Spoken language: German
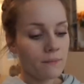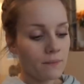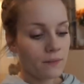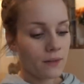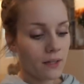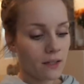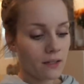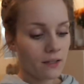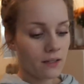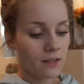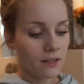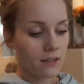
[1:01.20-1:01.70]

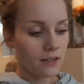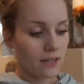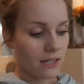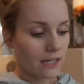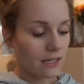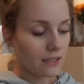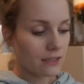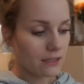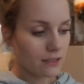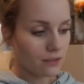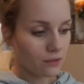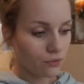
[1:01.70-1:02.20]
dann
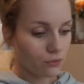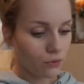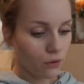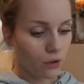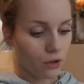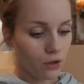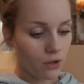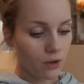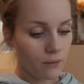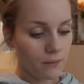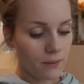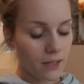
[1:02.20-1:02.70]
kann ich das
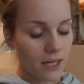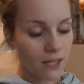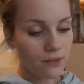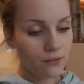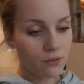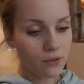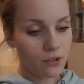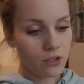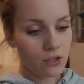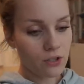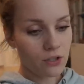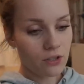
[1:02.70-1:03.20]
vollkommen
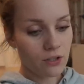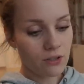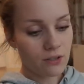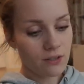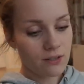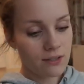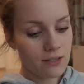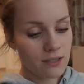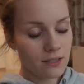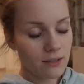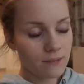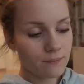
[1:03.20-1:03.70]

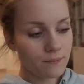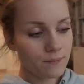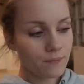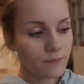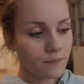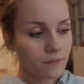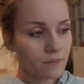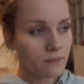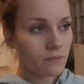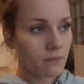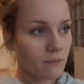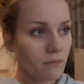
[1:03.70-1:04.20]
nachvollziehen.